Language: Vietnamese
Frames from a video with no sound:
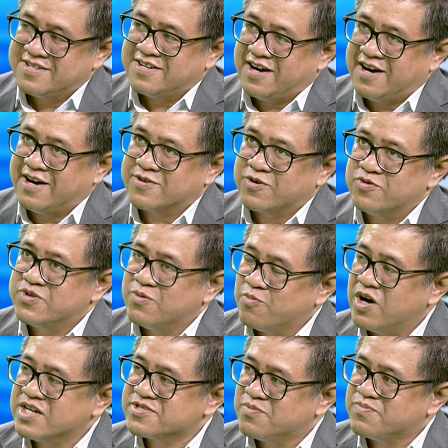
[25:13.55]
ờ, của Trung
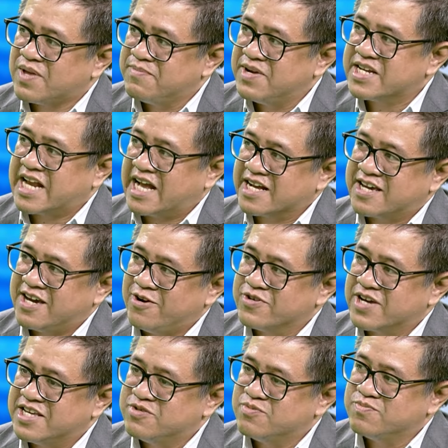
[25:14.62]
Quốc chúng ta biết rằng cái hội
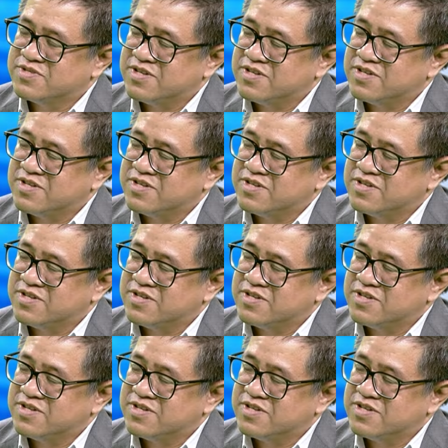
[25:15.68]
nghị trung